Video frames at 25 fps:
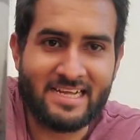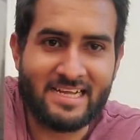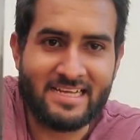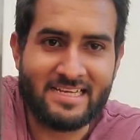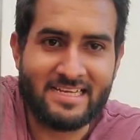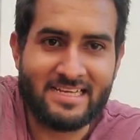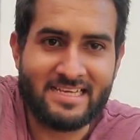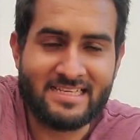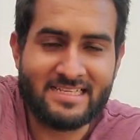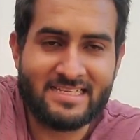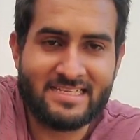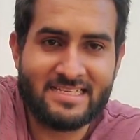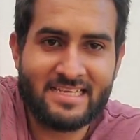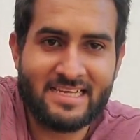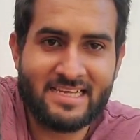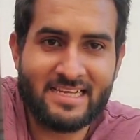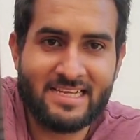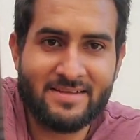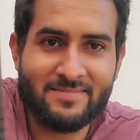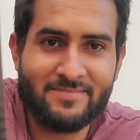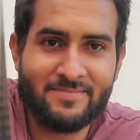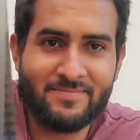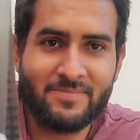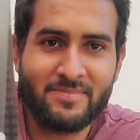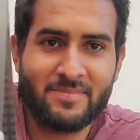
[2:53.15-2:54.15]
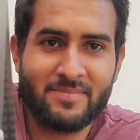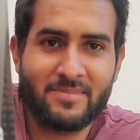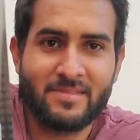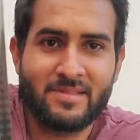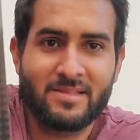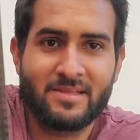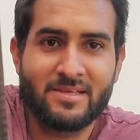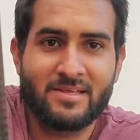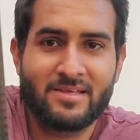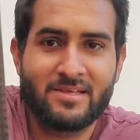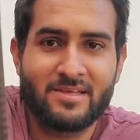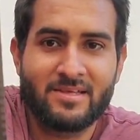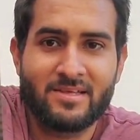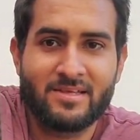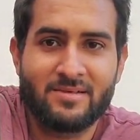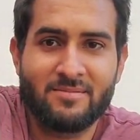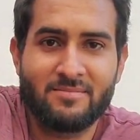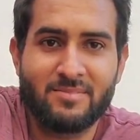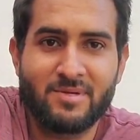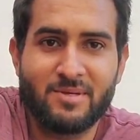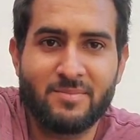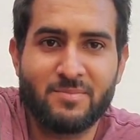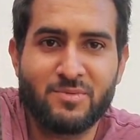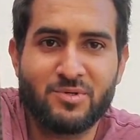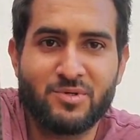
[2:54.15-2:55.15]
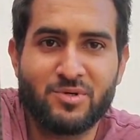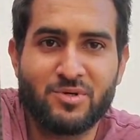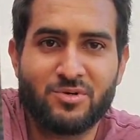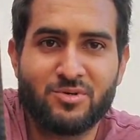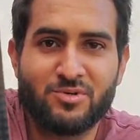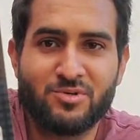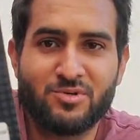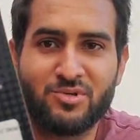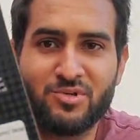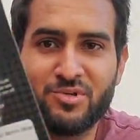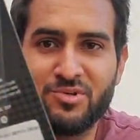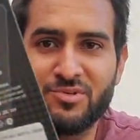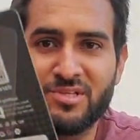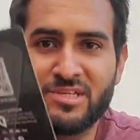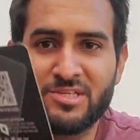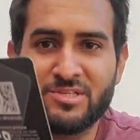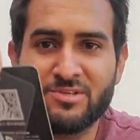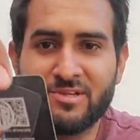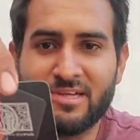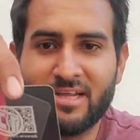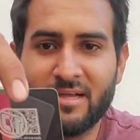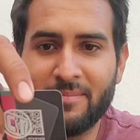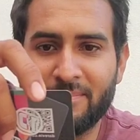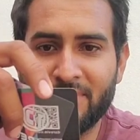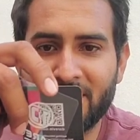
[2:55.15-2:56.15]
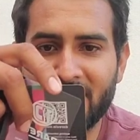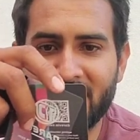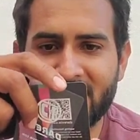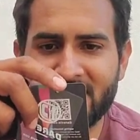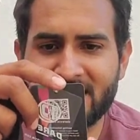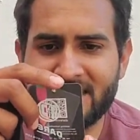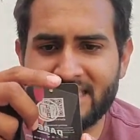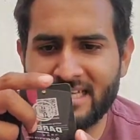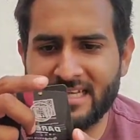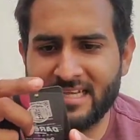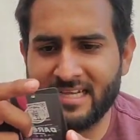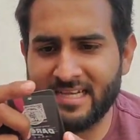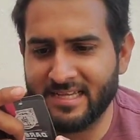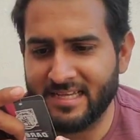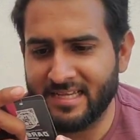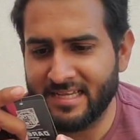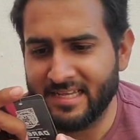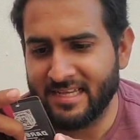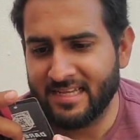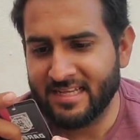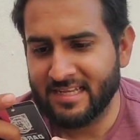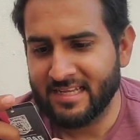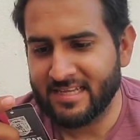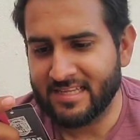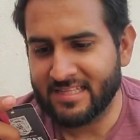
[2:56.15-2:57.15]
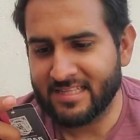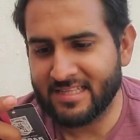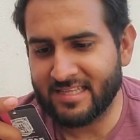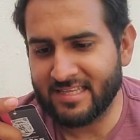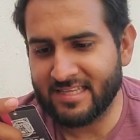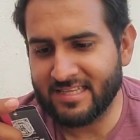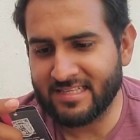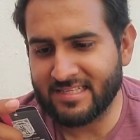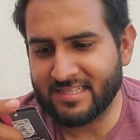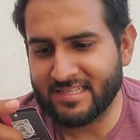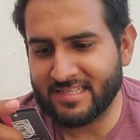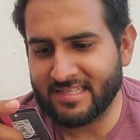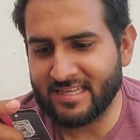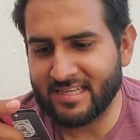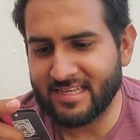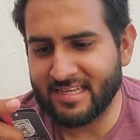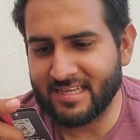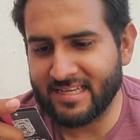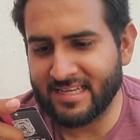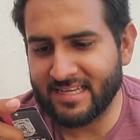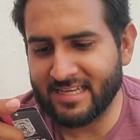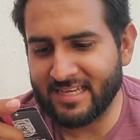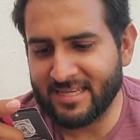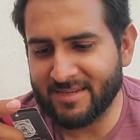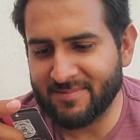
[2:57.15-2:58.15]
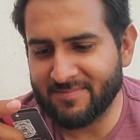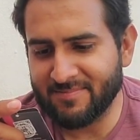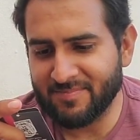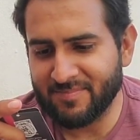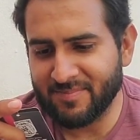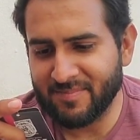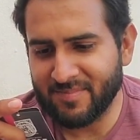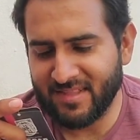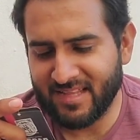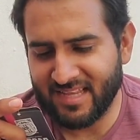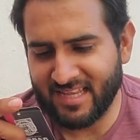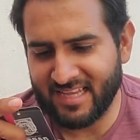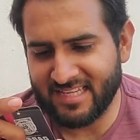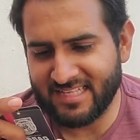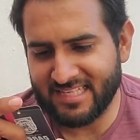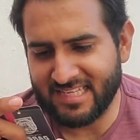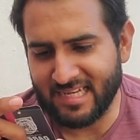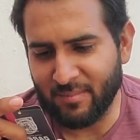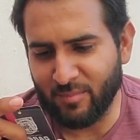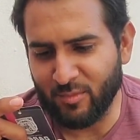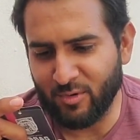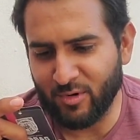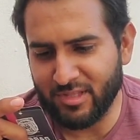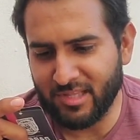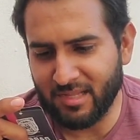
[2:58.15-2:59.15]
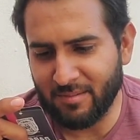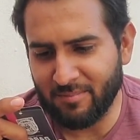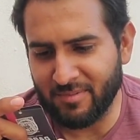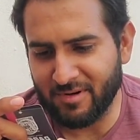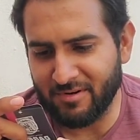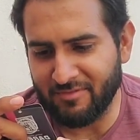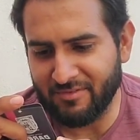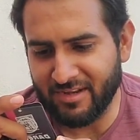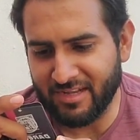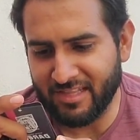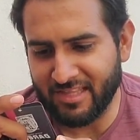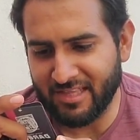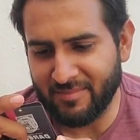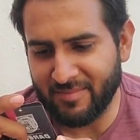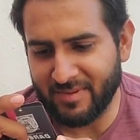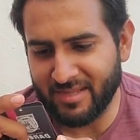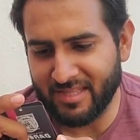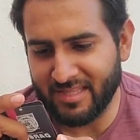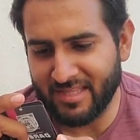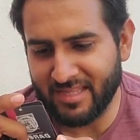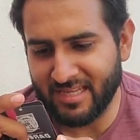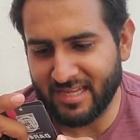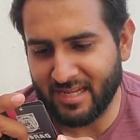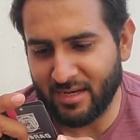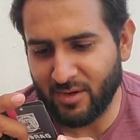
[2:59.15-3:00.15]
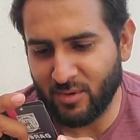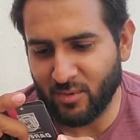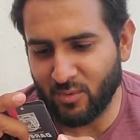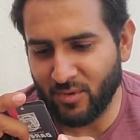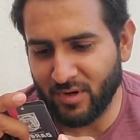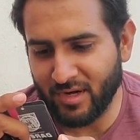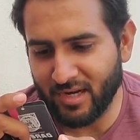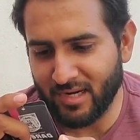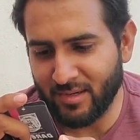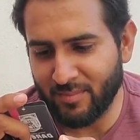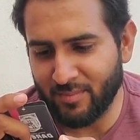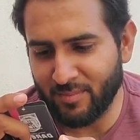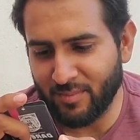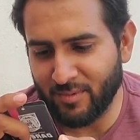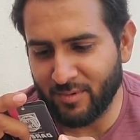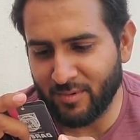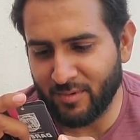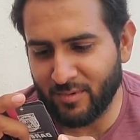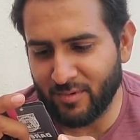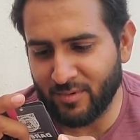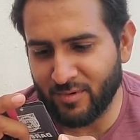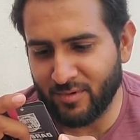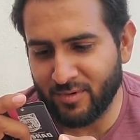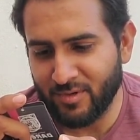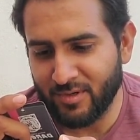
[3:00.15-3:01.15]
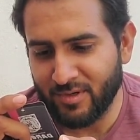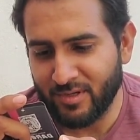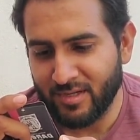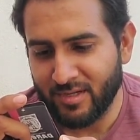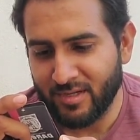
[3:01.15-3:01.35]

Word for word: Ahí está. Vipshore construyó una sola pieza. Dice que se amolda perfectamente al cuerpo.